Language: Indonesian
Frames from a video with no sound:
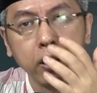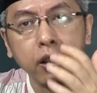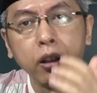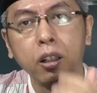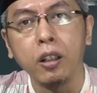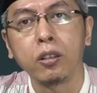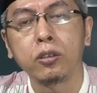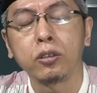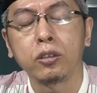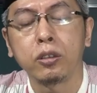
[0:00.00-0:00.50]

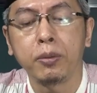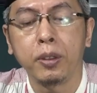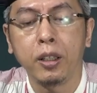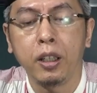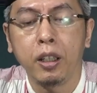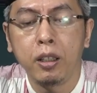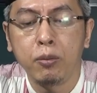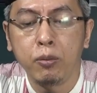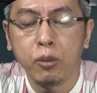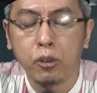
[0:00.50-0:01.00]

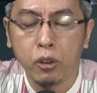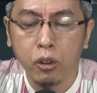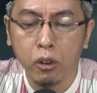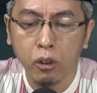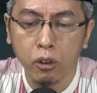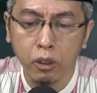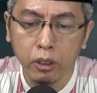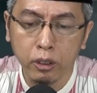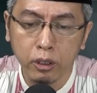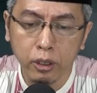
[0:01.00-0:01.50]

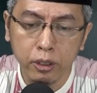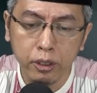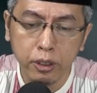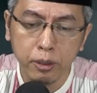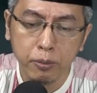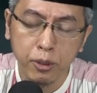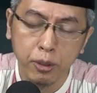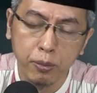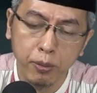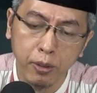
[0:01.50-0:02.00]

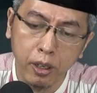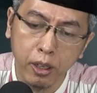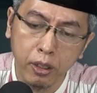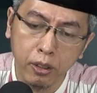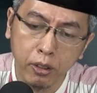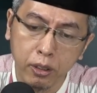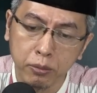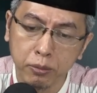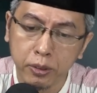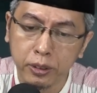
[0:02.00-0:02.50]
A'udzubillahiminasyaitonirrajim
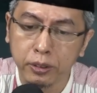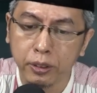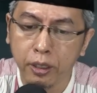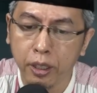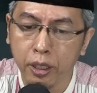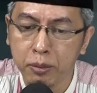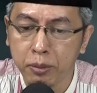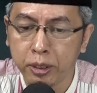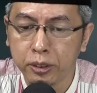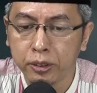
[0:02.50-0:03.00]
Bismillahirrahmanirrahim